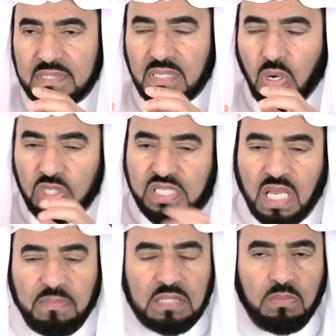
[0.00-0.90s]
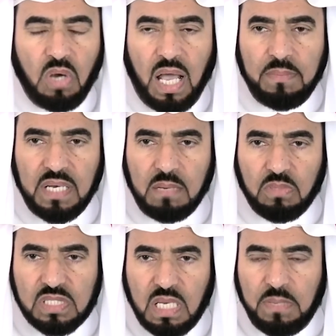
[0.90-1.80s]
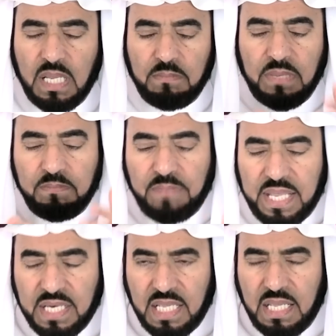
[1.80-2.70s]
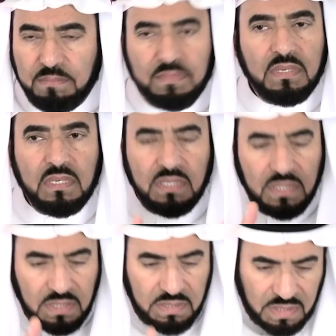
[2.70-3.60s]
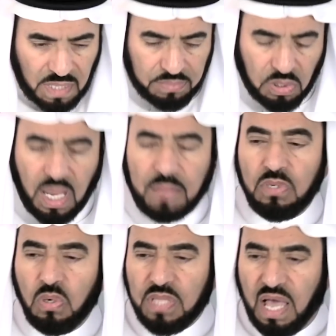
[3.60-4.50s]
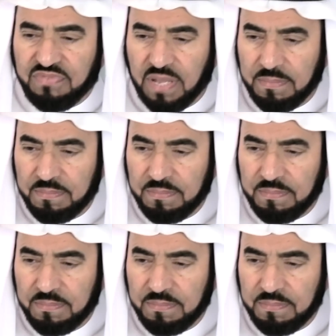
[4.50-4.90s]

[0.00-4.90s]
اسر مجموعه من المسلمين من بينهم عبد الله بن حذافه